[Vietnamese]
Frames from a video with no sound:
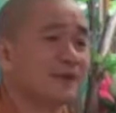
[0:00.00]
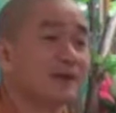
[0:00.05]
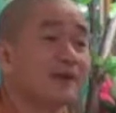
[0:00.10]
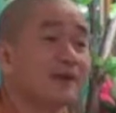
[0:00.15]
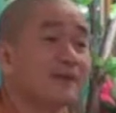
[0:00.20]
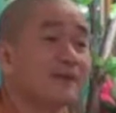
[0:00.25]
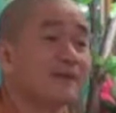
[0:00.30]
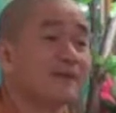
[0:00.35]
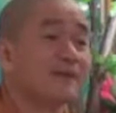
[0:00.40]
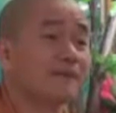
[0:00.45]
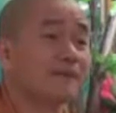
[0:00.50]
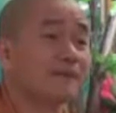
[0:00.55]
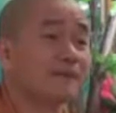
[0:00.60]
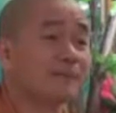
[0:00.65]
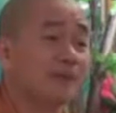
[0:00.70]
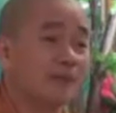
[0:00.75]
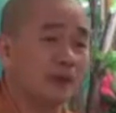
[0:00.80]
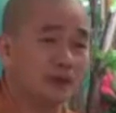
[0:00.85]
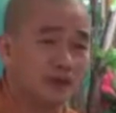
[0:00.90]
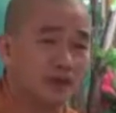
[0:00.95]
Phải không?
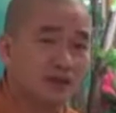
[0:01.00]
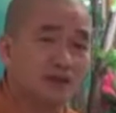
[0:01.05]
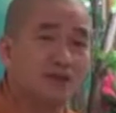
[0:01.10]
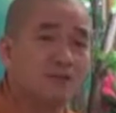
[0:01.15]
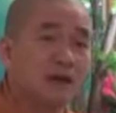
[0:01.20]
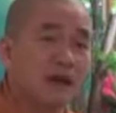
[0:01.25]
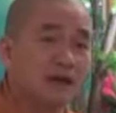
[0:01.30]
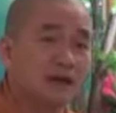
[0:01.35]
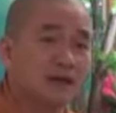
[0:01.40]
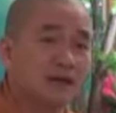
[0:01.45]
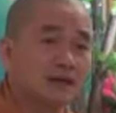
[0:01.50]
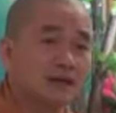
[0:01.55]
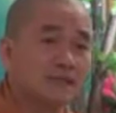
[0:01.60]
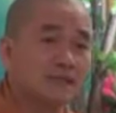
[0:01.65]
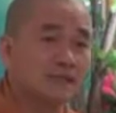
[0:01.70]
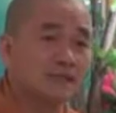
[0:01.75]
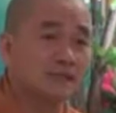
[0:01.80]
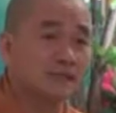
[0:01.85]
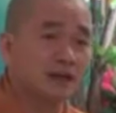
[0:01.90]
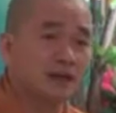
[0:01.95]
Thì cái thứ ba nữa